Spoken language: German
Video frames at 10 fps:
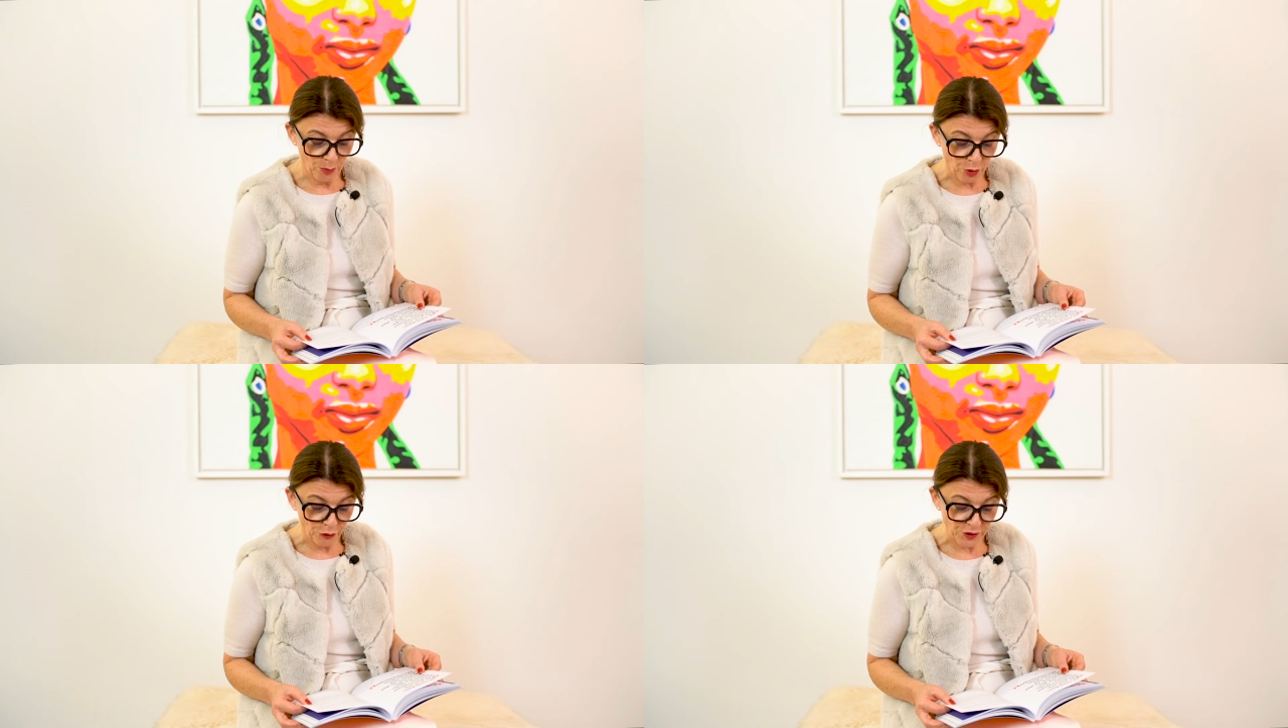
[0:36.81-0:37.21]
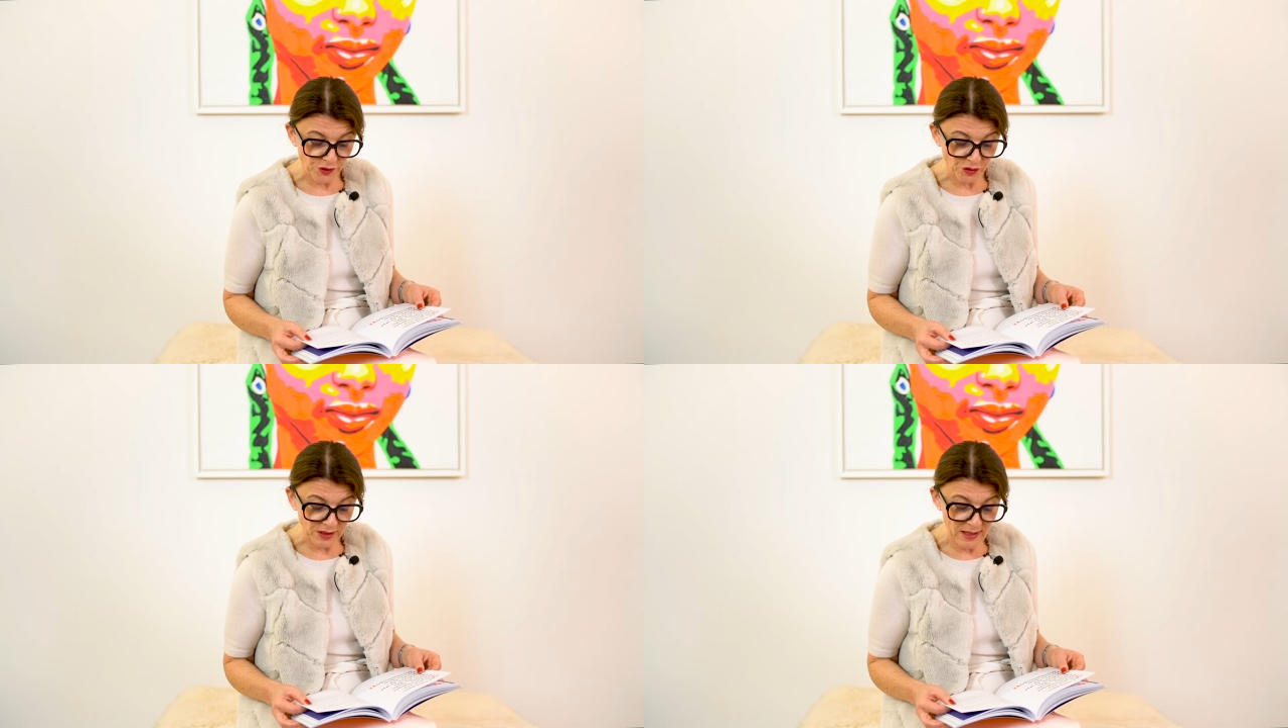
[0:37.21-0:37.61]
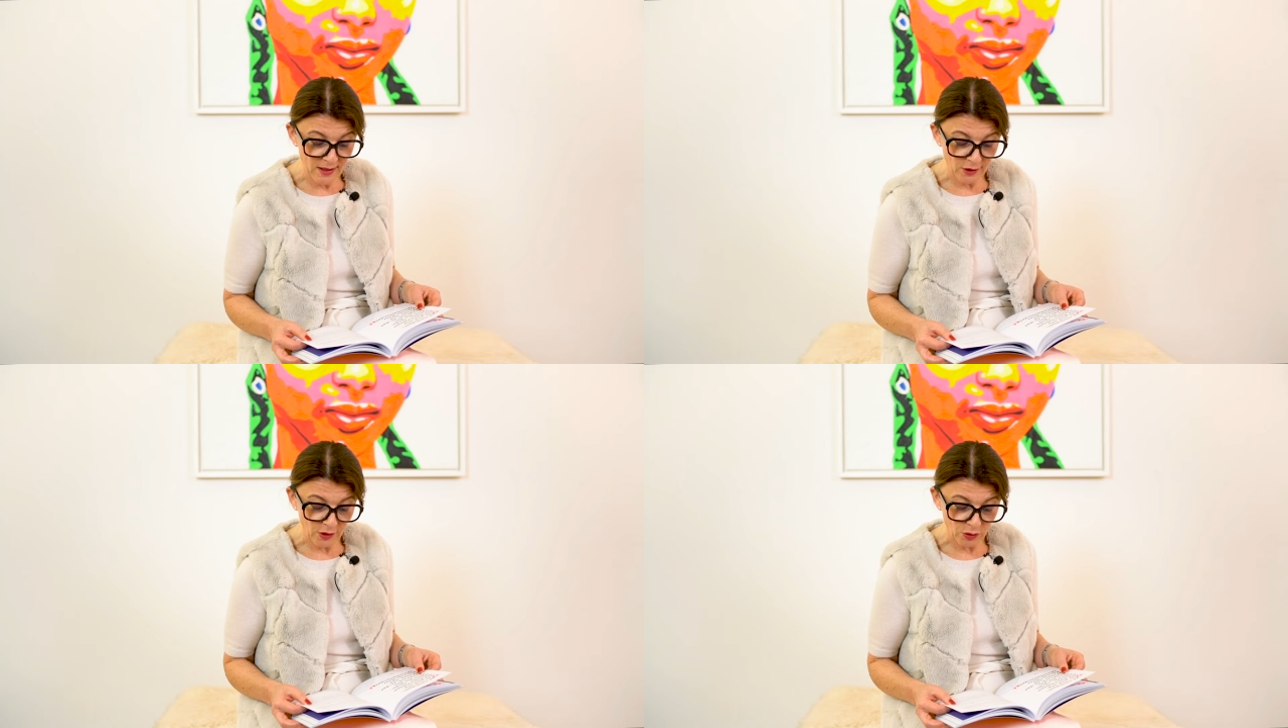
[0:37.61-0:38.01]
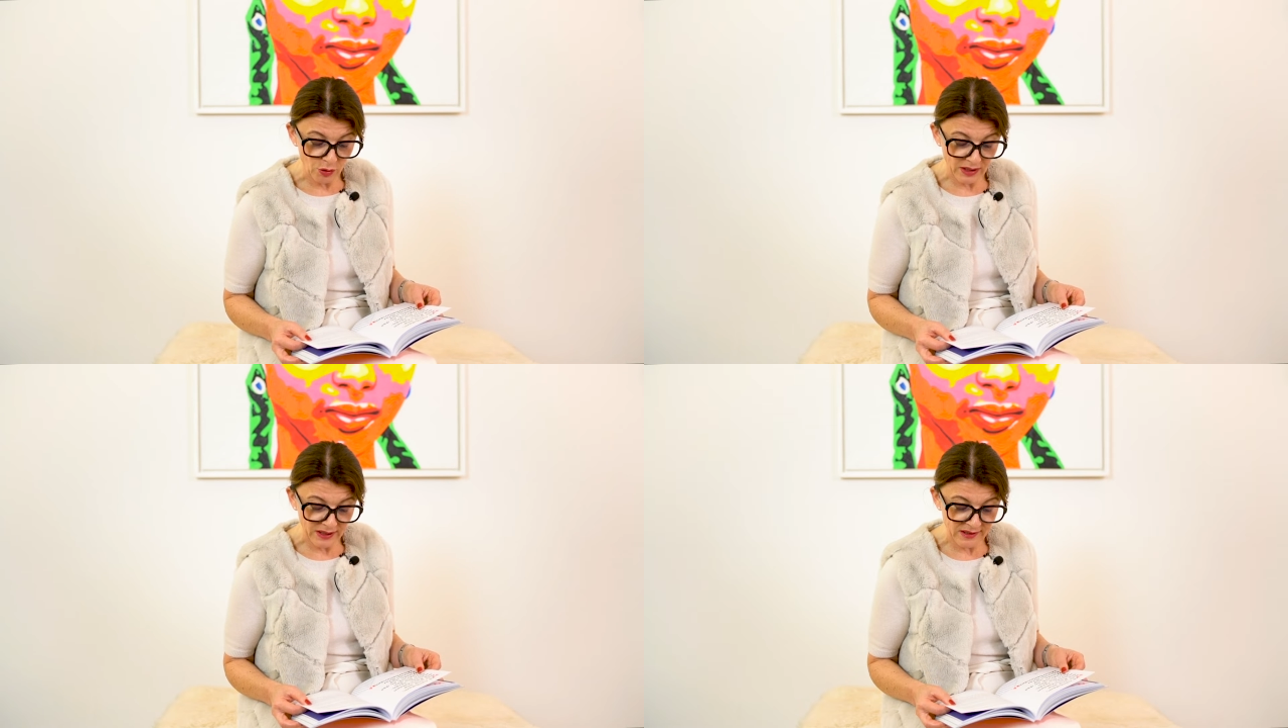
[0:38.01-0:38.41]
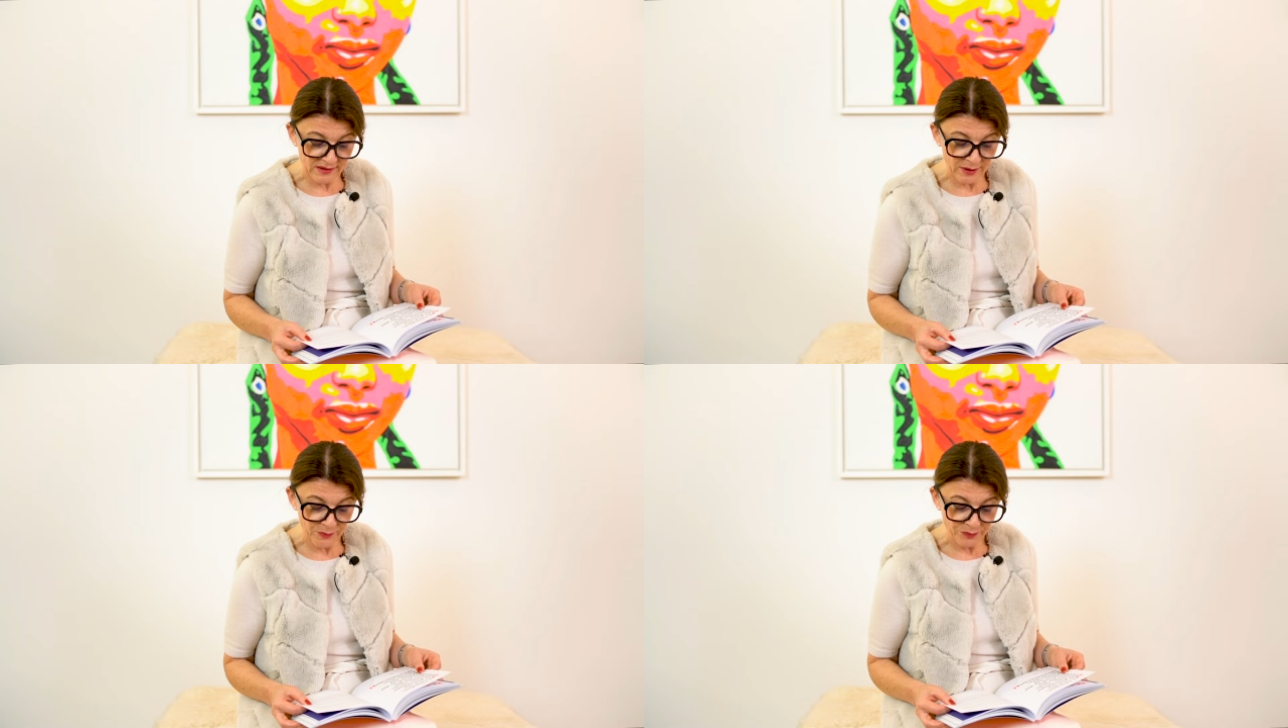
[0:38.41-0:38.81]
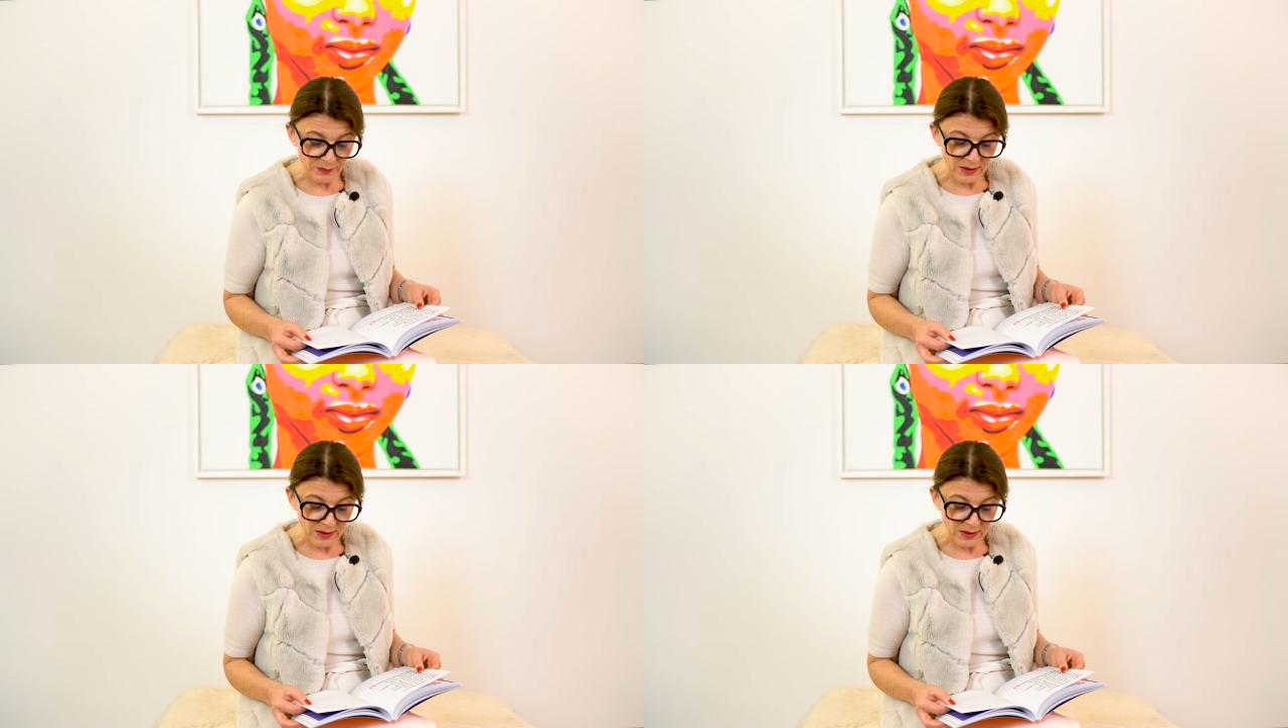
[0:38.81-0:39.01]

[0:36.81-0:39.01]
professionell, korrekte